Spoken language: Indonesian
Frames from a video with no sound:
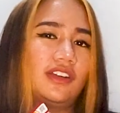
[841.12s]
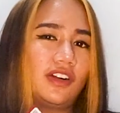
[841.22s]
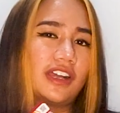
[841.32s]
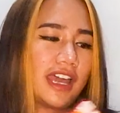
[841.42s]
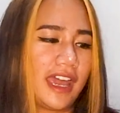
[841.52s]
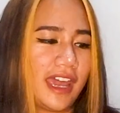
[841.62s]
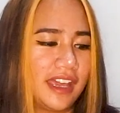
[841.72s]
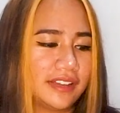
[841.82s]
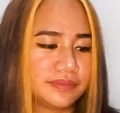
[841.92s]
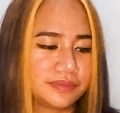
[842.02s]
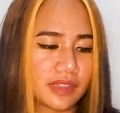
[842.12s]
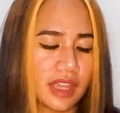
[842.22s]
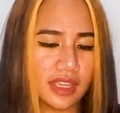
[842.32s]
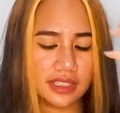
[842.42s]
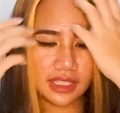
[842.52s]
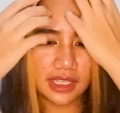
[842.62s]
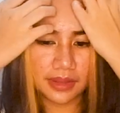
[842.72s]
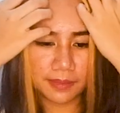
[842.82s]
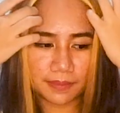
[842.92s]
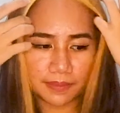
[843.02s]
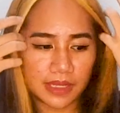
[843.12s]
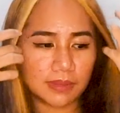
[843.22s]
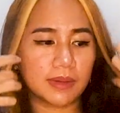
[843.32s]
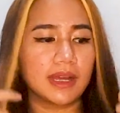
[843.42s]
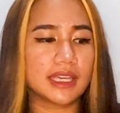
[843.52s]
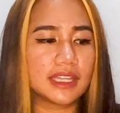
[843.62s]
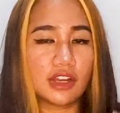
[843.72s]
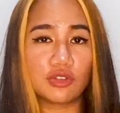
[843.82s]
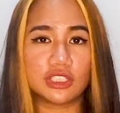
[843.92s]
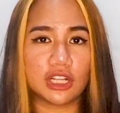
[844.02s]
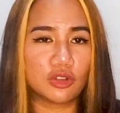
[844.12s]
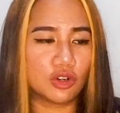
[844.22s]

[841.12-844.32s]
Oke. Okay. Jadi pertama-tama kita kuncir dulu